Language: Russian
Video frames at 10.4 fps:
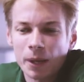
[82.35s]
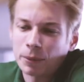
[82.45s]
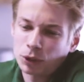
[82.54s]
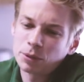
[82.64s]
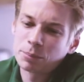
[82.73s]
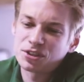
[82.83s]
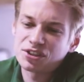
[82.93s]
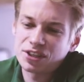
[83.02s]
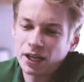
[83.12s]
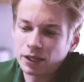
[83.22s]
А потом
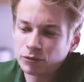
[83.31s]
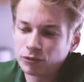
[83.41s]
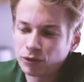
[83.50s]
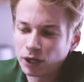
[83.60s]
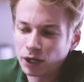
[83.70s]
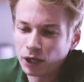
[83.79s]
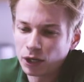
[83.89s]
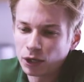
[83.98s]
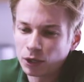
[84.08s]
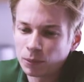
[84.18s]
написал
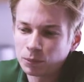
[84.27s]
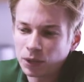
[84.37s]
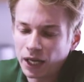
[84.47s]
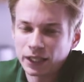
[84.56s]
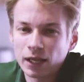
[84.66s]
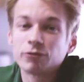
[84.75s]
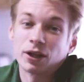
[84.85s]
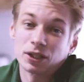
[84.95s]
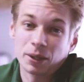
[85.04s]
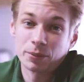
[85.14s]
в э, канал
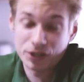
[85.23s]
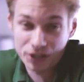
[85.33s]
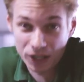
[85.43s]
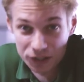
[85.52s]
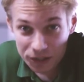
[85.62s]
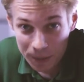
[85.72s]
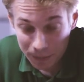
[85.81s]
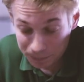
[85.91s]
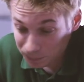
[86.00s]
Welcome и рассказал о себе.